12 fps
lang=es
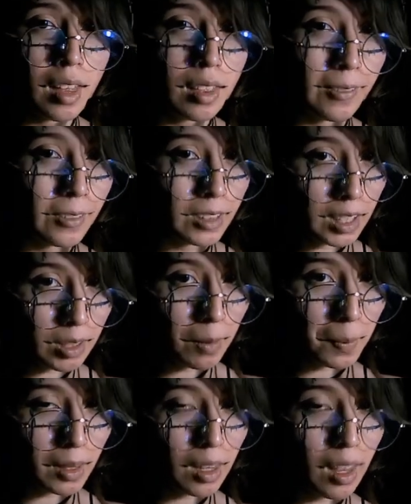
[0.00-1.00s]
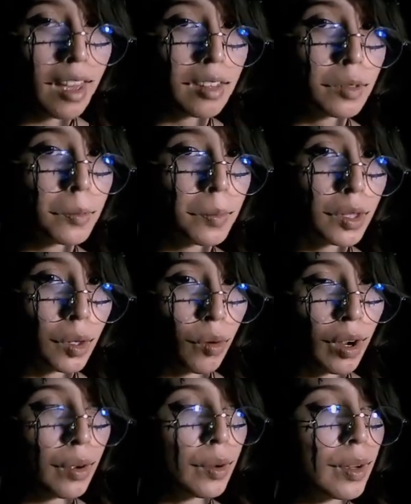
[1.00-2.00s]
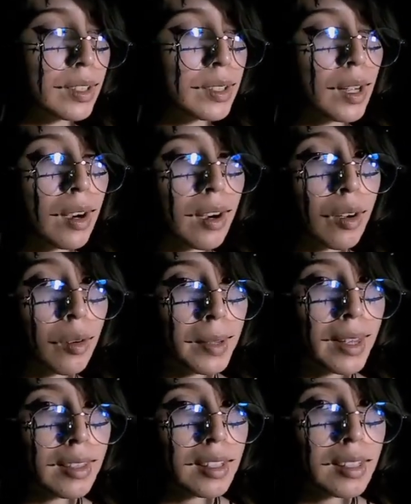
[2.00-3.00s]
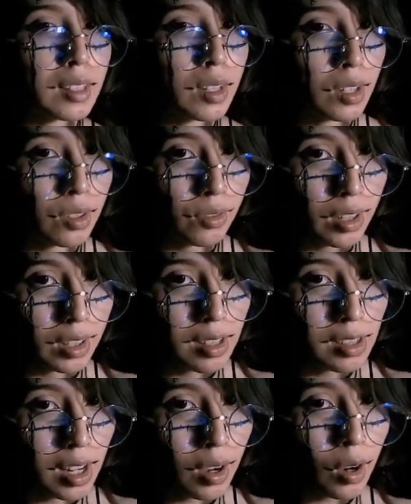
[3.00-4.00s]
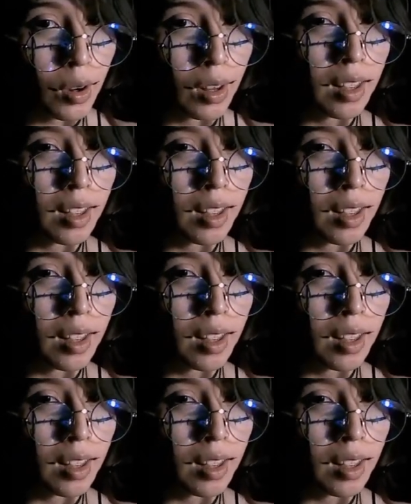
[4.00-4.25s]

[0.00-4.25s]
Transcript: definitivamente es un videojuego que se recomienda si eres fan del terror.